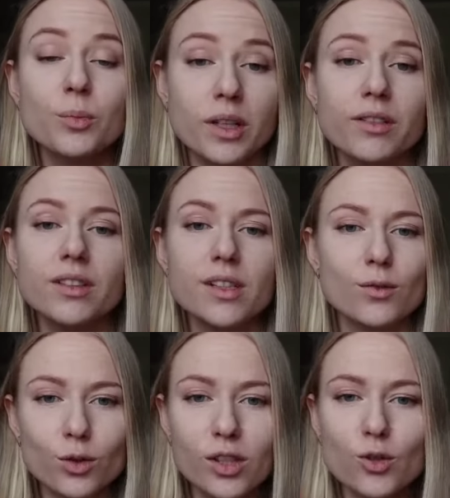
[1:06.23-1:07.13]
Появилось
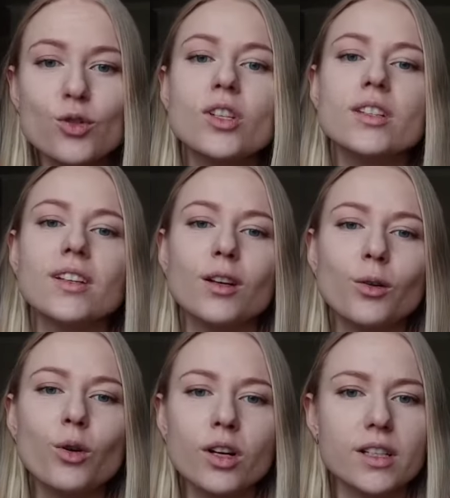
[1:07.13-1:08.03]
вот ощущение
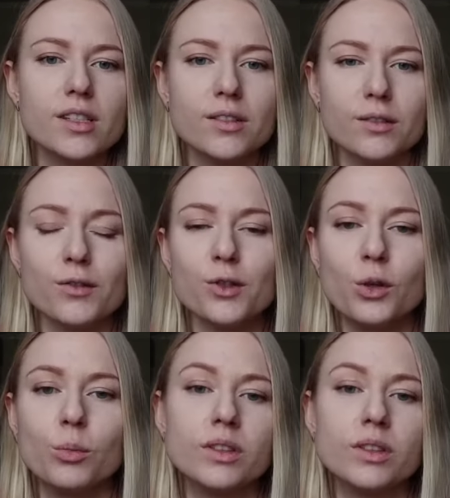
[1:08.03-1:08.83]
легкости во всем.